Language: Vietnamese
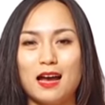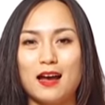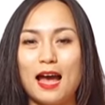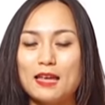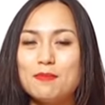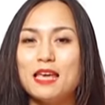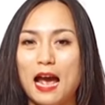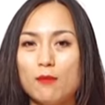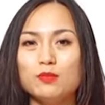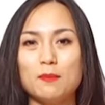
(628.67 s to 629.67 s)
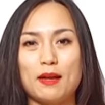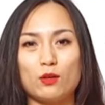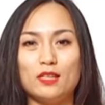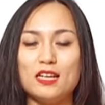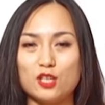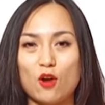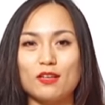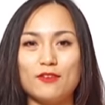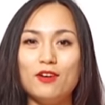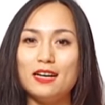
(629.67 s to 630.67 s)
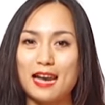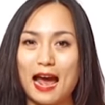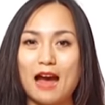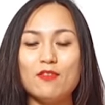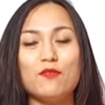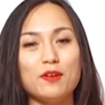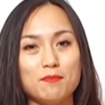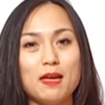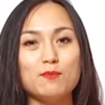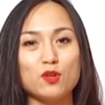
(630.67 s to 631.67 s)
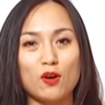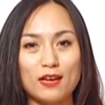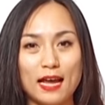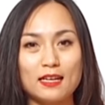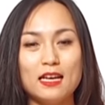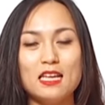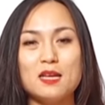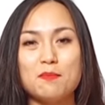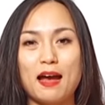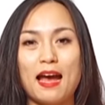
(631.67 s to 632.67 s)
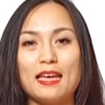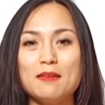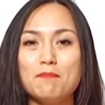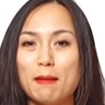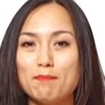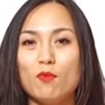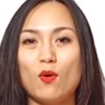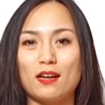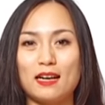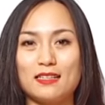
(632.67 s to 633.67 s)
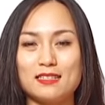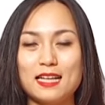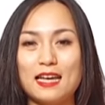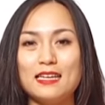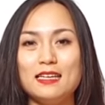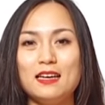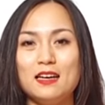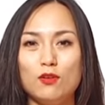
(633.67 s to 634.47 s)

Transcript: hay bị hắc thì bạn có thể chọn cái phần lá và phần mềm cho con ăn nhưng mà hãy băm hoặc là xay